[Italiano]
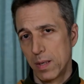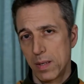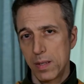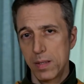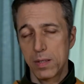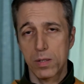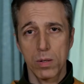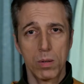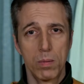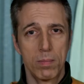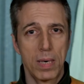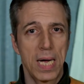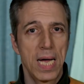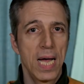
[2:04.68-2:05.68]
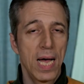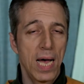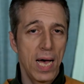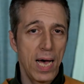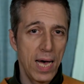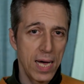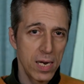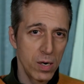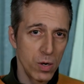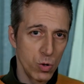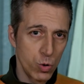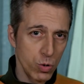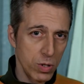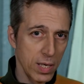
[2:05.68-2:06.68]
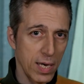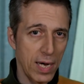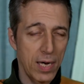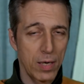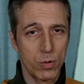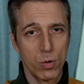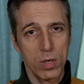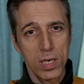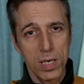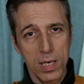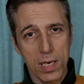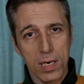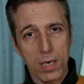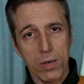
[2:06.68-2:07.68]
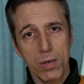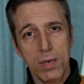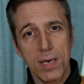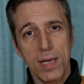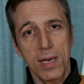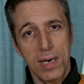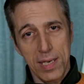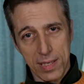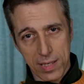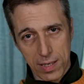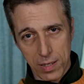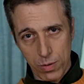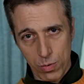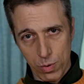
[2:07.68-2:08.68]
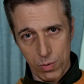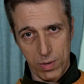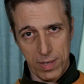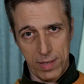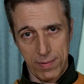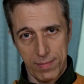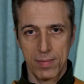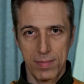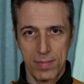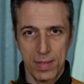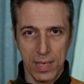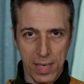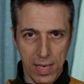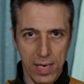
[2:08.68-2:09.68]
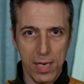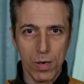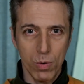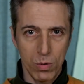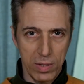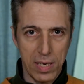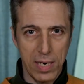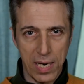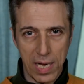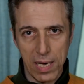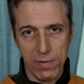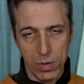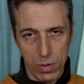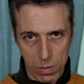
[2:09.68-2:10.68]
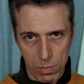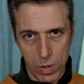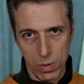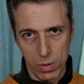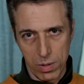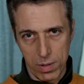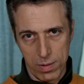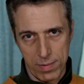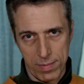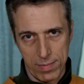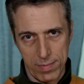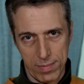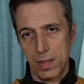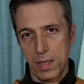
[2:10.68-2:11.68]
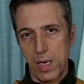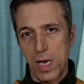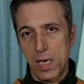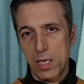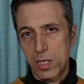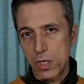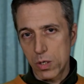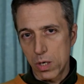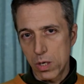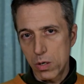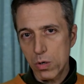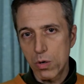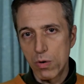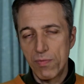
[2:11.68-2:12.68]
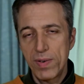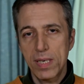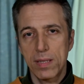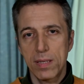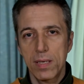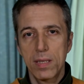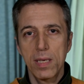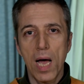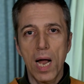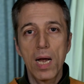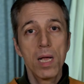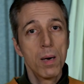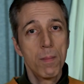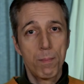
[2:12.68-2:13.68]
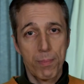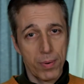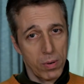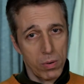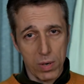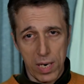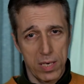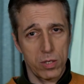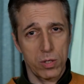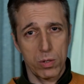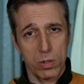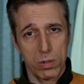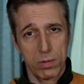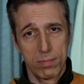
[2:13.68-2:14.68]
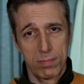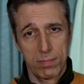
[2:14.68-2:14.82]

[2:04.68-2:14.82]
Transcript: Insomma, hanno giudicato in errore le scritture, che condannavano il mondo, e si sono convertiti al progresso.